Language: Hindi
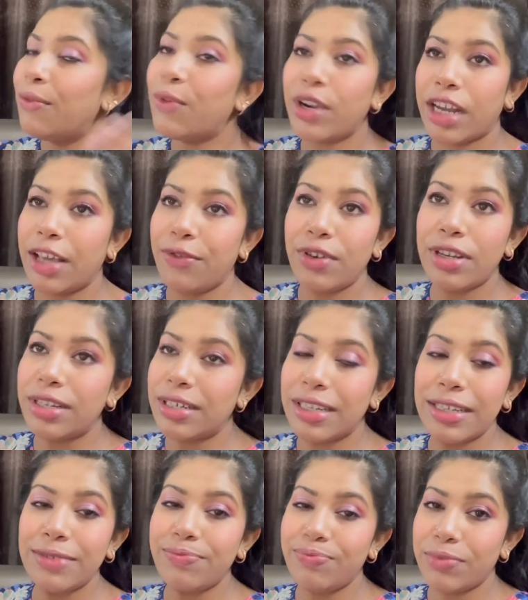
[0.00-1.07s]
वट एवर
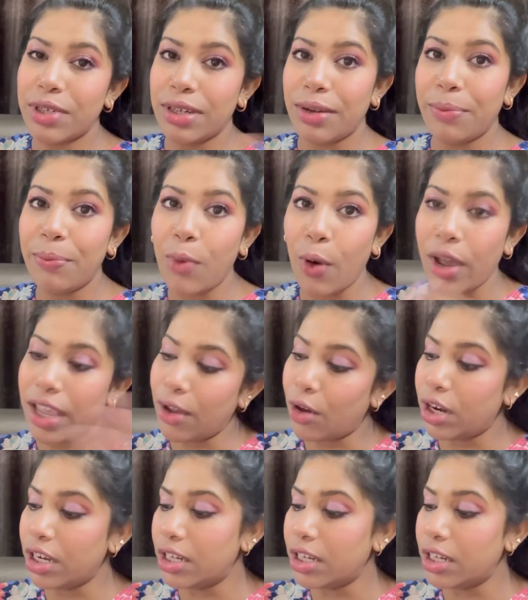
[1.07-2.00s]
बॉय और